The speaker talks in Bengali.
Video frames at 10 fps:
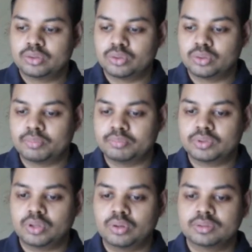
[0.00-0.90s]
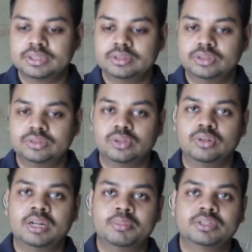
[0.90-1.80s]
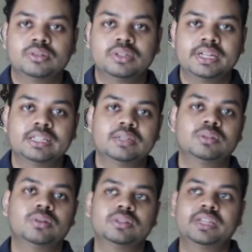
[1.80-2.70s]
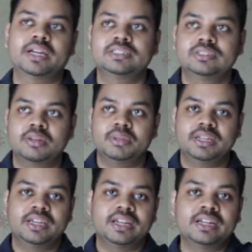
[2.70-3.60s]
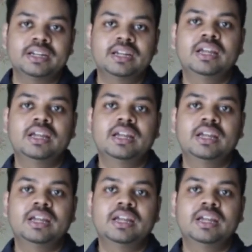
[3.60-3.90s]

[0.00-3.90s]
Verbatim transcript: তো তখন যখন আমরা যখন খেলতাম তখন দেখা যেত আমি এখানে